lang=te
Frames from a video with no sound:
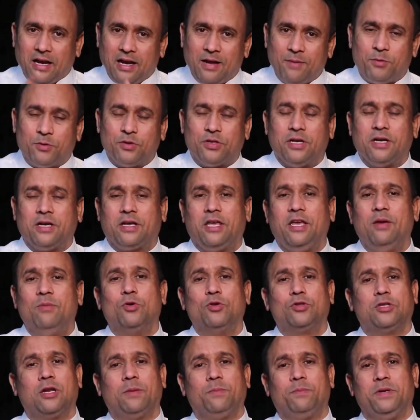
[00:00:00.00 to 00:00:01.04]
లేకపోతే
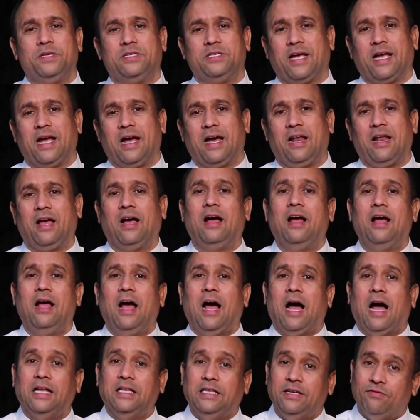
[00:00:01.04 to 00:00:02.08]
కీమోథెరపీ చేయాలా
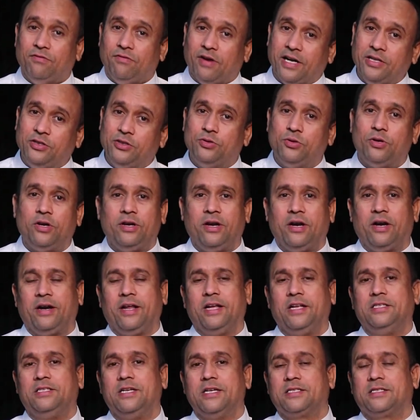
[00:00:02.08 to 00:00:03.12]
అది వైద్యుడు
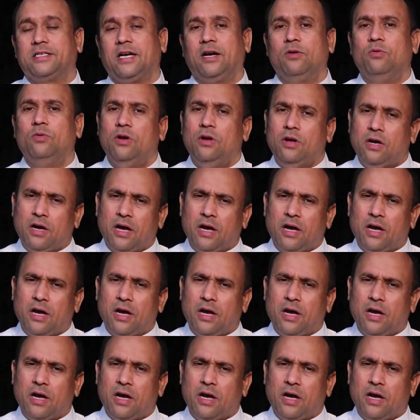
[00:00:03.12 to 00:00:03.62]
నిర్ణయం చేస్తాడు